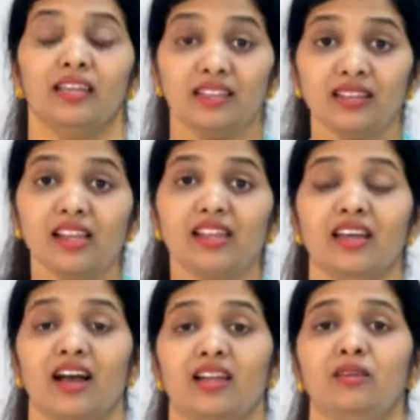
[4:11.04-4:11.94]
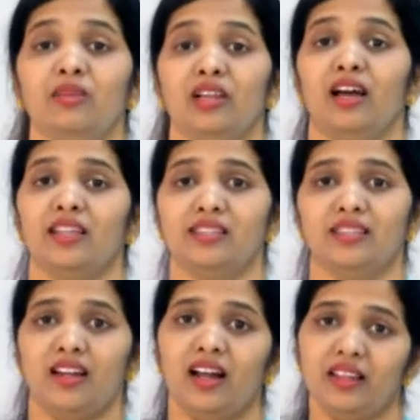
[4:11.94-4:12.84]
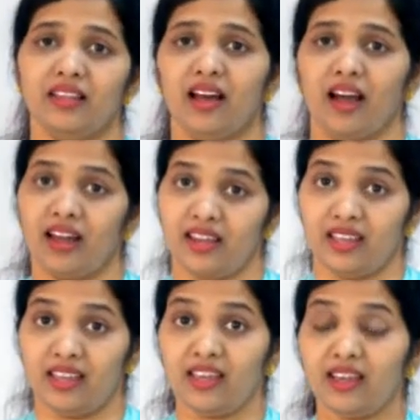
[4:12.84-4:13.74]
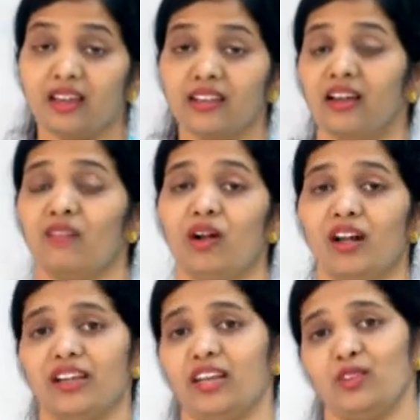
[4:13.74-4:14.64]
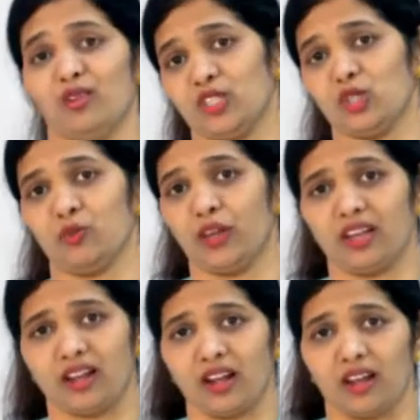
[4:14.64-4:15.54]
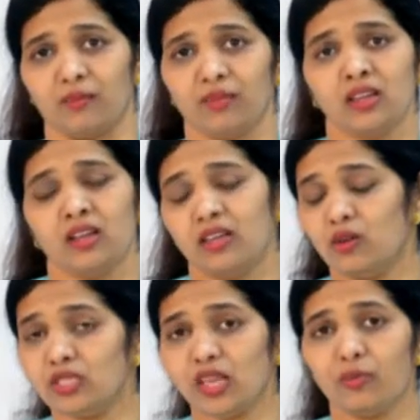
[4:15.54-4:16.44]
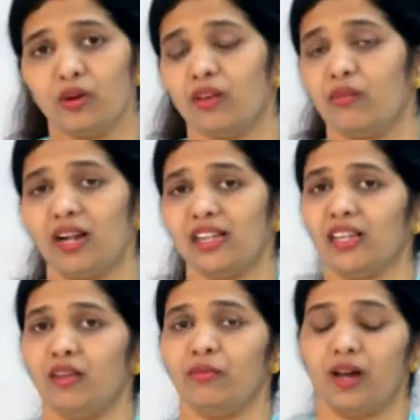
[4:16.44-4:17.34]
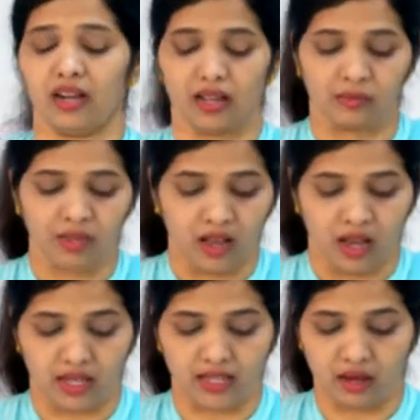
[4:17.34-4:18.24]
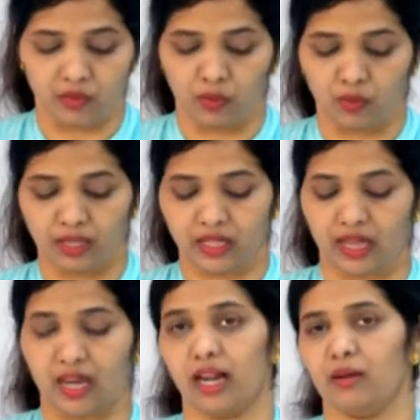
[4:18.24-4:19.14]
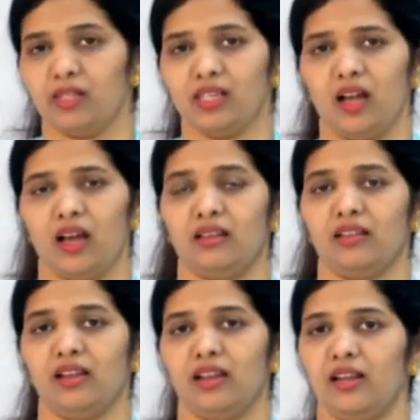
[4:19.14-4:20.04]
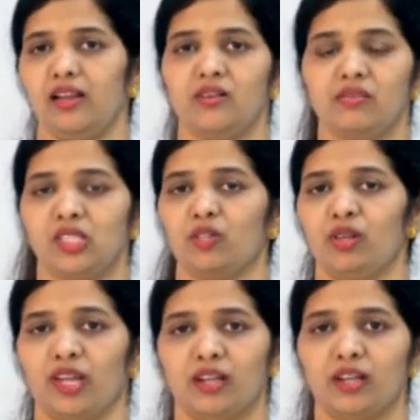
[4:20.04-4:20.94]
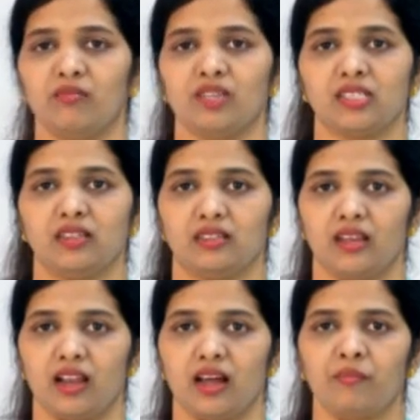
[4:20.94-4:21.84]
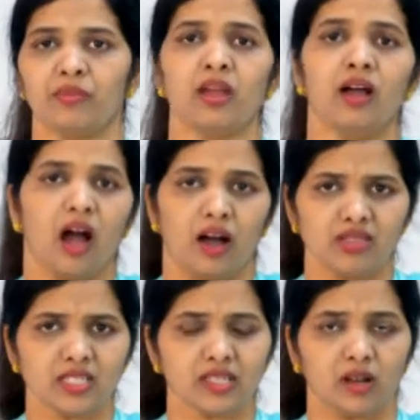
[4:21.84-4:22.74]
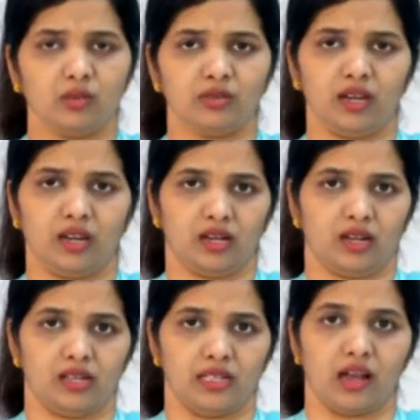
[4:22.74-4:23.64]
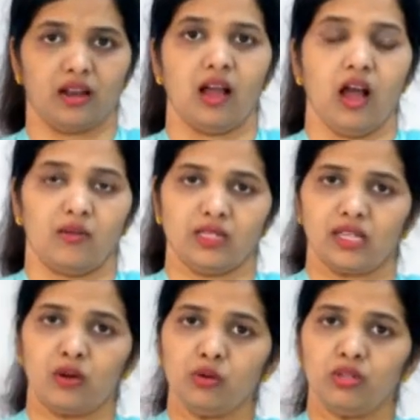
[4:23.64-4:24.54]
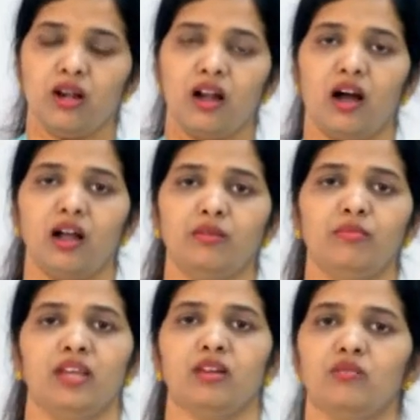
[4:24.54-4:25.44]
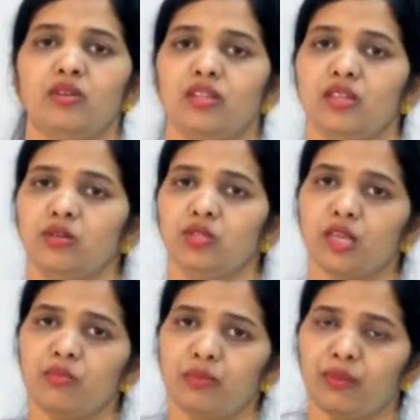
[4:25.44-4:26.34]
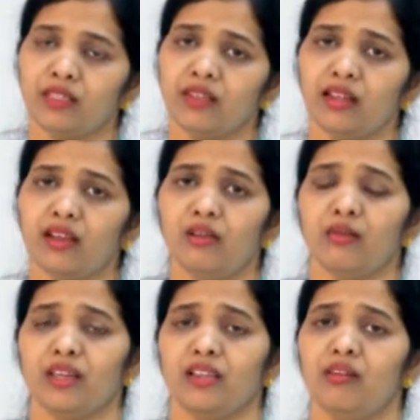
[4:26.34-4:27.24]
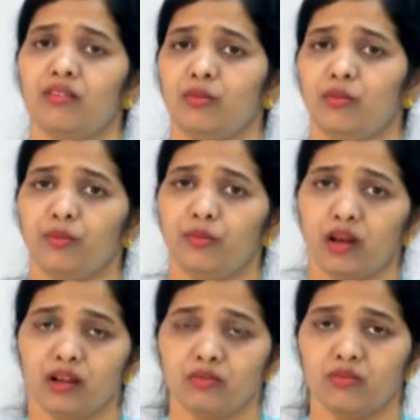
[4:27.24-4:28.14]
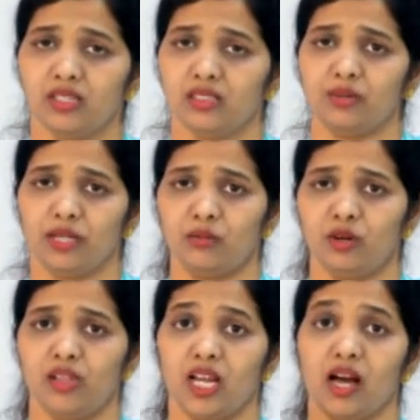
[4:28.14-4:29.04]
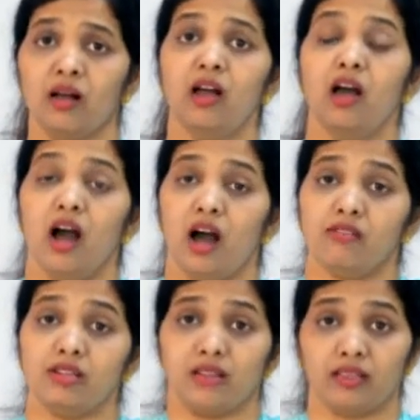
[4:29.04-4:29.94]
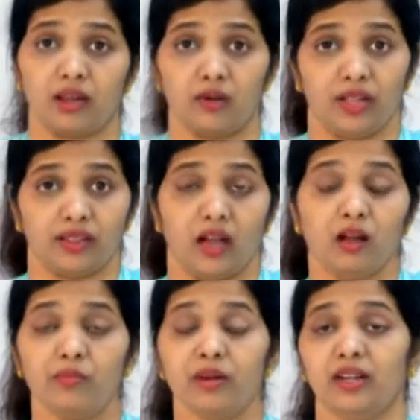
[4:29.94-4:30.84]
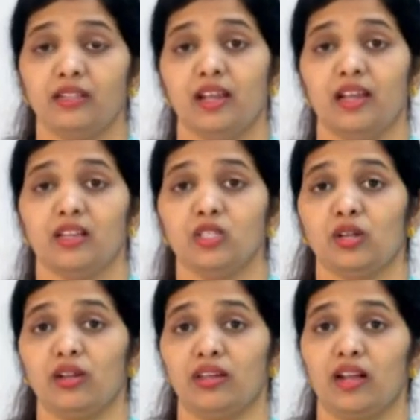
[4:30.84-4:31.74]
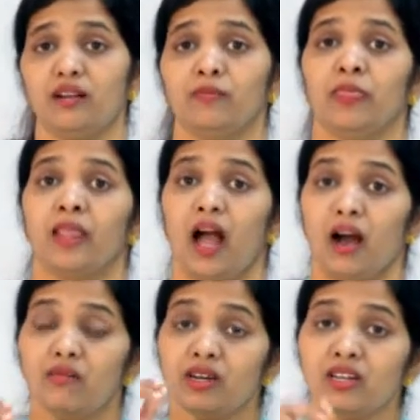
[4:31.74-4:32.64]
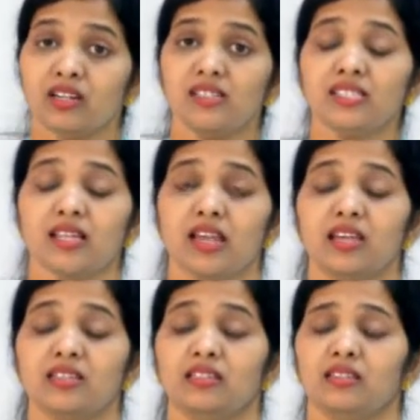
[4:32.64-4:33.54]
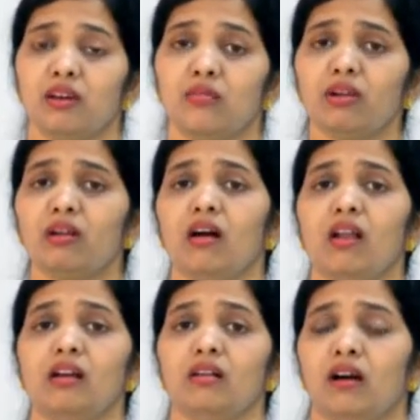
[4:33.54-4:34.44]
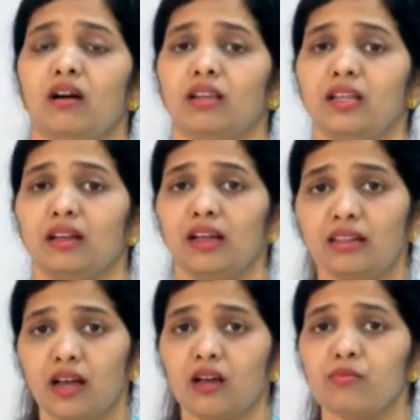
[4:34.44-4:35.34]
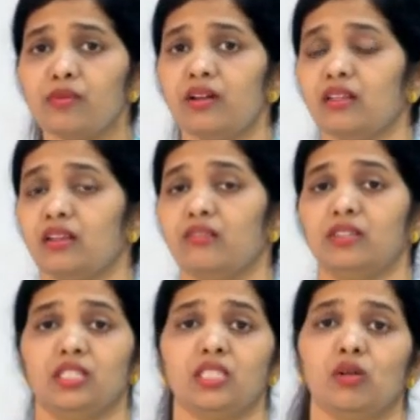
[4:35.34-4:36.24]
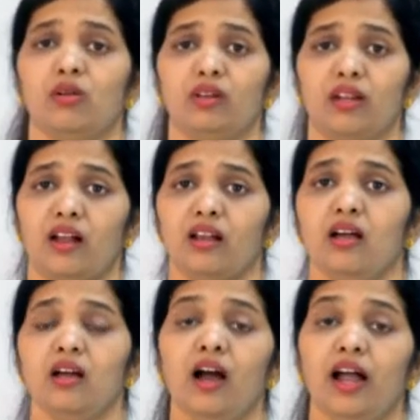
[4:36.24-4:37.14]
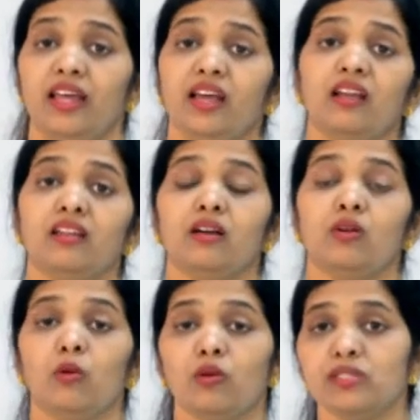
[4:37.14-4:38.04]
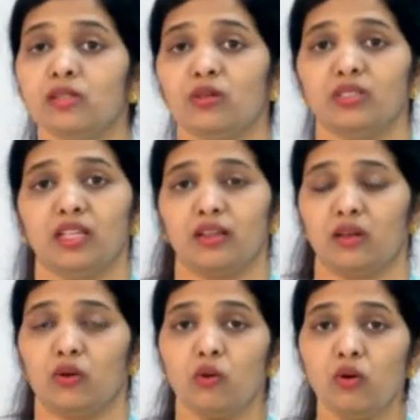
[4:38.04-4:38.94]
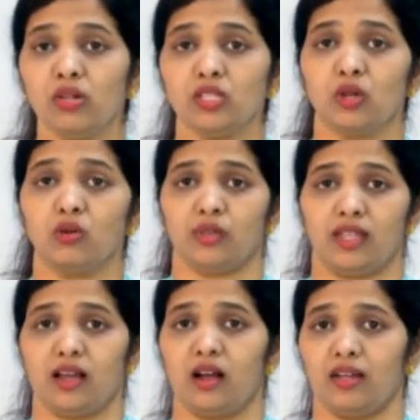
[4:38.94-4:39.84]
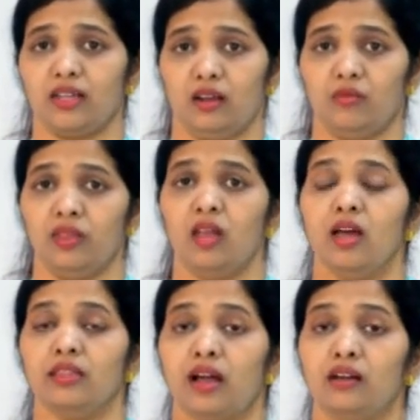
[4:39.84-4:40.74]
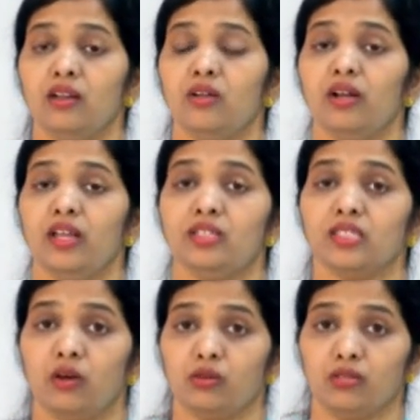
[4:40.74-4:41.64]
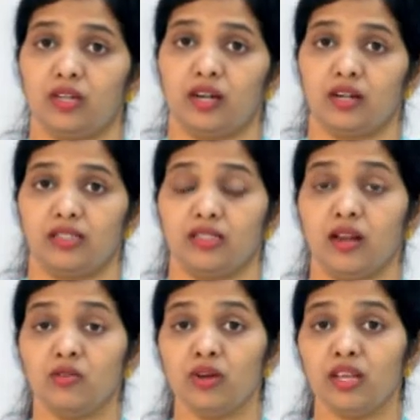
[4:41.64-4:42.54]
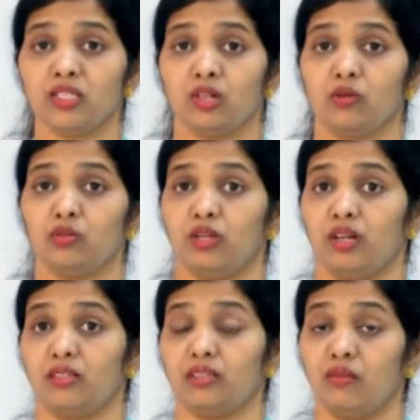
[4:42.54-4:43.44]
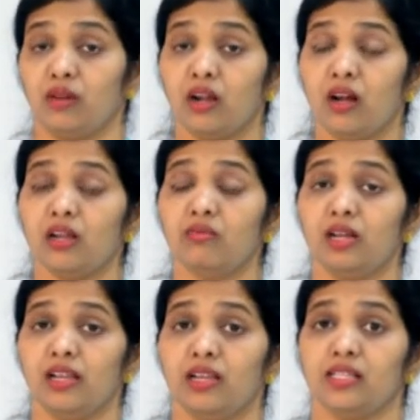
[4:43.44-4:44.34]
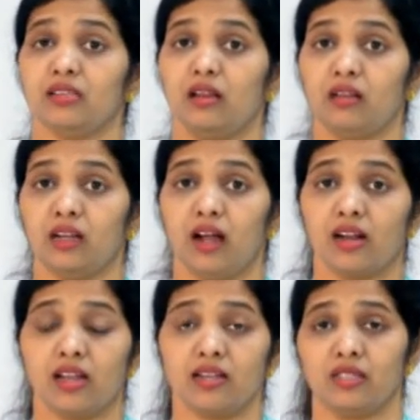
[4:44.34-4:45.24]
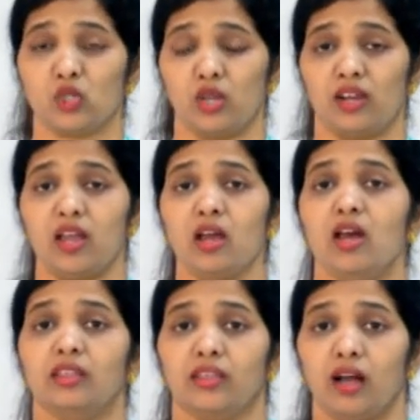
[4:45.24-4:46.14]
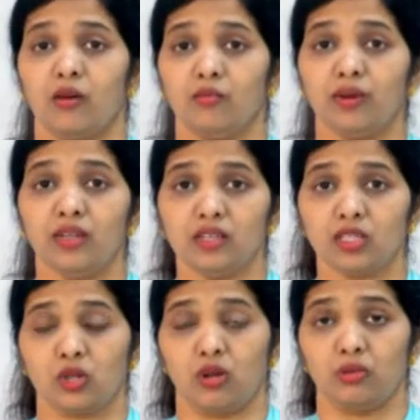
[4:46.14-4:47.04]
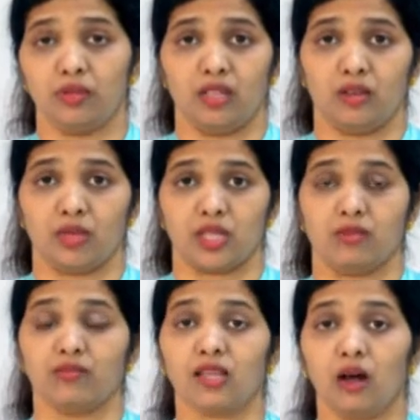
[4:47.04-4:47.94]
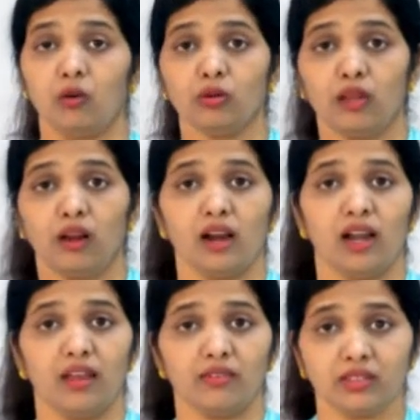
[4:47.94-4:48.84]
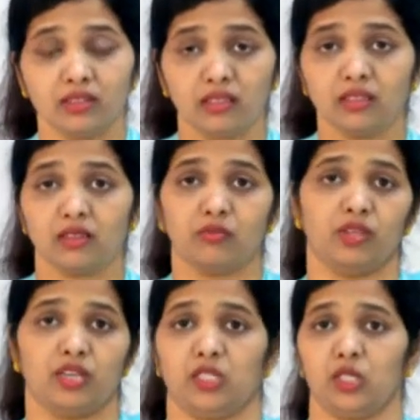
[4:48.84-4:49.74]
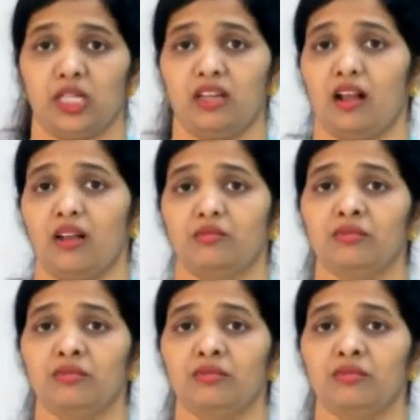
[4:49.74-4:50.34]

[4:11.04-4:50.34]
இதில் ஞானம் இல்லாததுனால தான் அநேகர் தங்கள் வாழ்க்கையை தொலைச்சி போயிடுறாங்க யோசிப்புடைய வாழ்க்கையை பாருங்கள் ஆதியாக முப்பத்தி ஏழாம் அதிகாரத்தில் ரெண்டாம் வசனம் எட்டாம் வசனத்துலலாம் அவன் சகோதரர்கள்தான் அவன் சகோதரர்கள் ஆடு மேய்க்கும் பொழுது யோசிப்பு பதினேழு வயதில் அவளை போய் பார்க்கும் பொழுது வரும் பொழுதெல்லாம் அவன் தன்னுடைய தகப்பனிடத்தில் என்ன சொல்லுகிறான் அவர்கள் செய்கின்ற தவறான காரியங்களை தகப்பனிடத்தில் வந்து சொல்லுகிறான் அநேகரத கோல் சொல்லுவதனை கோல் சொல்லுவதை காட்டிலும் தங்களுடைய சகோதரர்கள் தன்னுடைய சகோதரர்கள் தவறான வழியிலே செல்லுகிறார்கள் என்று சொல்லி தகப்பனுக்கு சொல்லுவது நிமித்தம் சகோதரர்களே அவன் திருத்த முயற்சிக்கிறான்